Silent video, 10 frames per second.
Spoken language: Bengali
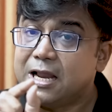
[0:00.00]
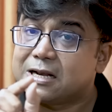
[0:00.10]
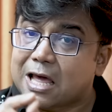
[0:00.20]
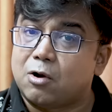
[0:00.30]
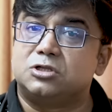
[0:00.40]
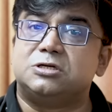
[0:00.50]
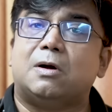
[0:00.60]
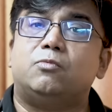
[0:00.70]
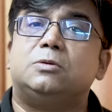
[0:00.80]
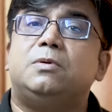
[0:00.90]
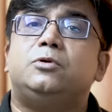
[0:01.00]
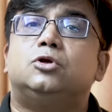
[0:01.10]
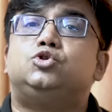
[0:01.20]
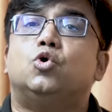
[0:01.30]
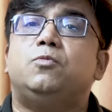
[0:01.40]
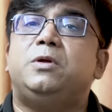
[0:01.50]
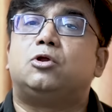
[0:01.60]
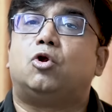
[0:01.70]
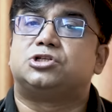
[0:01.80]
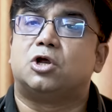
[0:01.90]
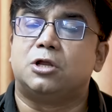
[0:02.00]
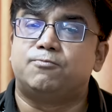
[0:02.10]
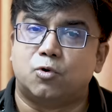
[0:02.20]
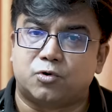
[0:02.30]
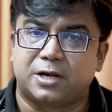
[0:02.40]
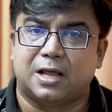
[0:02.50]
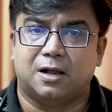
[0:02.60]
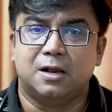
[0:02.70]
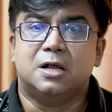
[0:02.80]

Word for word: এর কারণ হচ্ছে বাবুদের বিভিন্ন জৈবিক রাসায়নিক প্রক্রিয়া